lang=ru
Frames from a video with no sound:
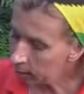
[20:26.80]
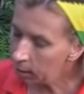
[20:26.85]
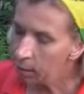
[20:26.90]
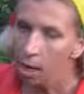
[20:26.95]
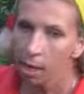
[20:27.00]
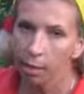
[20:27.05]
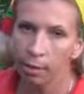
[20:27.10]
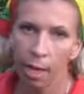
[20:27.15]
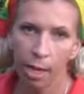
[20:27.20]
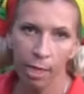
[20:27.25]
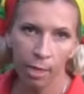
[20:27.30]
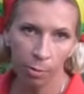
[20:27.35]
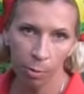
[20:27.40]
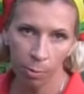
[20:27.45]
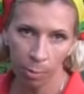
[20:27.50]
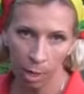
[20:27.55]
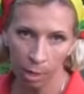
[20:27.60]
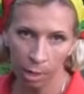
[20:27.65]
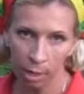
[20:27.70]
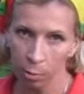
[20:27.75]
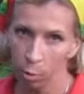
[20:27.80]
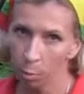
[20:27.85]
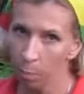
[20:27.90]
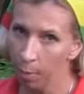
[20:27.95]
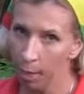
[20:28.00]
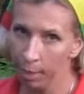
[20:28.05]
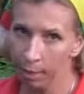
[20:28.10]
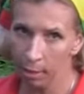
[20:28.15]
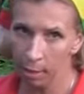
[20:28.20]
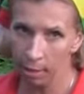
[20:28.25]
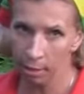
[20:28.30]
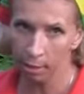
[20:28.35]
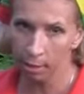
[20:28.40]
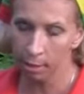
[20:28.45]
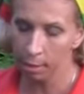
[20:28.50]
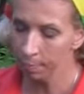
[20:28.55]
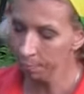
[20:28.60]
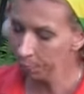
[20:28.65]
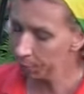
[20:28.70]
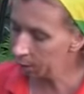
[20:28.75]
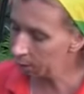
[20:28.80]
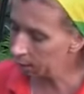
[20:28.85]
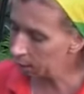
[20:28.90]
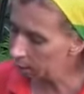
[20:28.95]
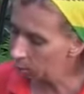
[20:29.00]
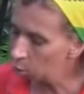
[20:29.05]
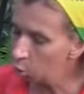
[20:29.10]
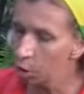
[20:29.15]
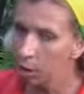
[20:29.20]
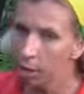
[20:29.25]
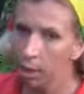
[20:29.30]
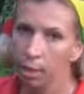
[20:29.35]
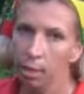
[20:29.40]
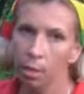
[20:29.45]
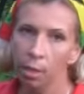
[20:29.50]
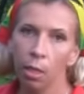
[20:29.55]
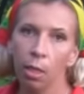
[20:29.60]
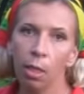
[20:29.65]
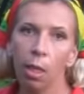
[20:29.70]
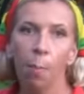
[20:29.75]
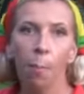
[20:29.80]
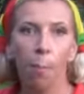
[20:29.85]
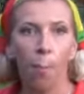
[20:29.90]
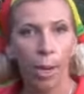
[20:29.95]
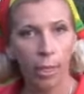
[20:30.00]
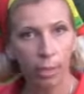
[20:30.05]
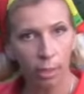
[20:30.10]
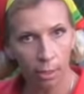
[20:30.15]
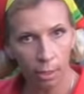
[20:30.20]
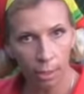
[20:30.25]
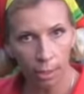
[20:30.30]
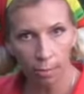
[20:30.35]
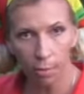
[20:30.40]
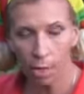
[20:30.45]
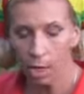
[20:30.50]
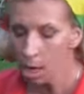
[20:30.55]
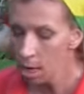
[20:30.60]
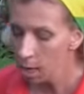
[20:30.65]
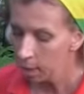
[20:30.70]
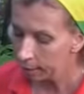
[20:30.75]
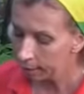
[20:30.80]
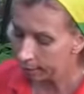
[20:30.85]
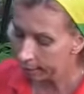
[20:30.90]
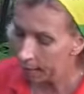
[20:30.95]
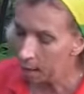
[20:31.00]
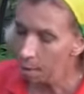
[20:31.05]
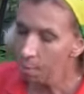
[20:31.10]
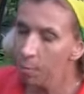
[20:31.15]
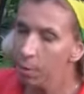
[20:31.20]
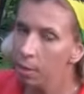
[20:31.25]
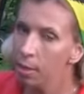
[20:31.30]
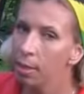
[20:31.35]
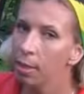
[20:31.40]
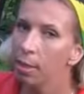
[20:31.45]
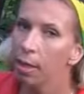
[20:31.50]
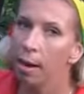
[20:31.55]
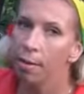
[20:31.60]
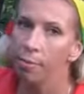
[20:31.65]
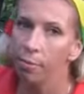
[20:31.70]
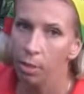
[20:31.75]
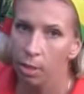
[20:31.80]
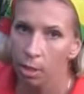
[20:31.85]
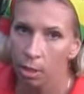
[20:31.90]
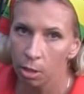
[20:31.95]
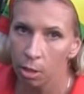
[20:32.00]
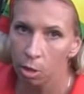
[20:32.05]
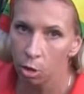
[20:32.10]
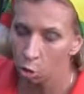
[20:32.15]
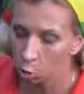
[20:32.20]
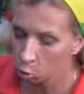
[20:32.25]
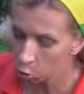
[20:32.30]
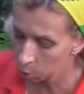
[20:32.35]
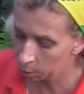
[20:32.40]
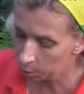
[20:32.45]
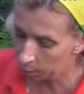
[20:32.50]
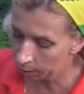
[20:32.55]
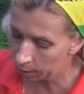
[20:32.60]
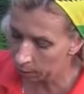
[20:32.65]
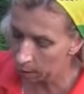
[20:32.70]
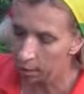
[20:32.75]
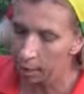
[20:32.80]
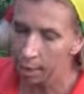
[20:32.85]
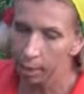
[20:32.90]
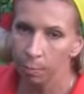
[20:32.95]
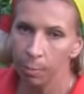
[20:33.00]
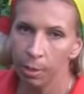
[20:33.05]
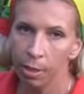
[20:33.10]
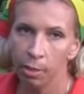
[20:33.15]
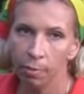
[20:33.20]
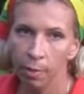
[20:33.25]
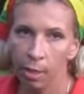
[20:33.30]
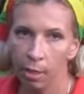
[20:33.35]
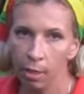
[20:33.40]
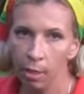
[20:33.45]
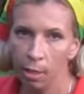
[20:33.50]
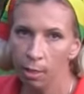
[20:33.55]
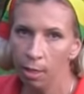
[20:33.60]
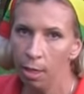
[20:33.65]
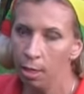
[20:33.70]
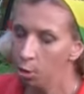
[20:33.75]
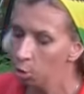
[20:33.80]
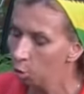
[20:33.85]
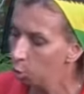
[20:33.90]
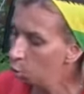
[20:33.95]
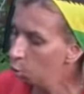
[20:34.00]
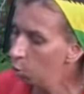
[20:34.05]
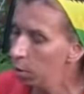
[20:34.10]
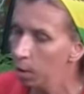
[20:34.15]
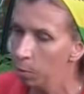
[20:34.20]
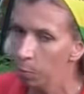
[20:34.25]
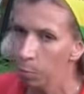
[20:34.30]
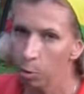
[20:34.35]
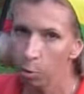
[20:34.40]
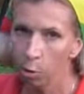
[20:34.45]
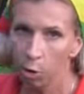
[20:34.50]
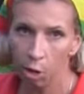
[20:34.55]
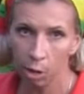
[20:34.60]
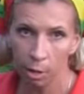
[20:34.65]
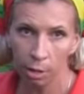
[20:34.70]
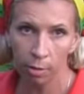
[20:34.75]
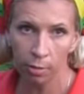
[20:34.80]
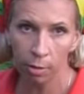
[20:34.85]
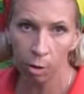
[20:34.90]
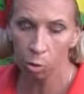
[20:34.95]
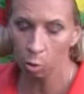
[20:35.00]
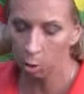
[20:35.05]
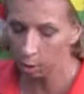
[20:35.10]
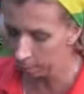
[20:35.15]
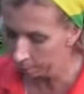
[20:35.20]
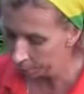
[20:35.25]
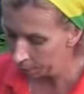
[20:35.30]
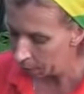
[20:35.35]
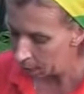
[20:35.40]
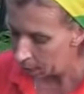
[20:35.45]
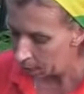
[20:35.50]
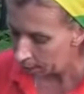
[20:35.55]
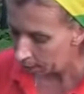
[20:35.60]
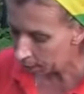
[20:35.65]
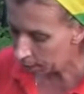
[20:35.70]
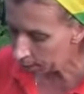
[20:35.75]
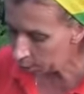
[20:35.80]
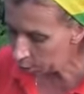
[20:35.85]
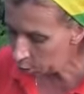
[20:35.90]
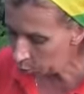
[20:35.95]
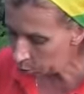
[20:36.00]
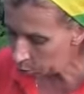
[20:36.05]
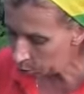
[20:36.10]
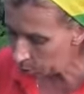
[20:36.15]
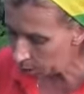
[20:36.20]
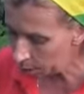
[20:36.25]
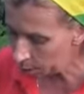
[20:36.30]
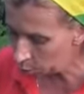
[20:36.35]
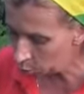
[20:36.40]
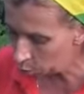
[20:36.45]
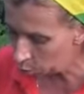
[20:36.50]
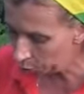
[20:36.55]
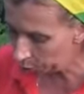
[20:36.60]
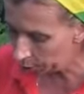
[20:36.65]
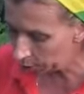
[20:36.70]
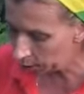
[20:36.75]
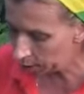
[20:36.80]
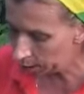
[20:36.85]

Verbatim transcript: никогда не выбрасываю пакетики, из которых я делала посевы, дабы сравнить, что же предлагает производитель и что у нас получилось в итоге. Начнем с морковки,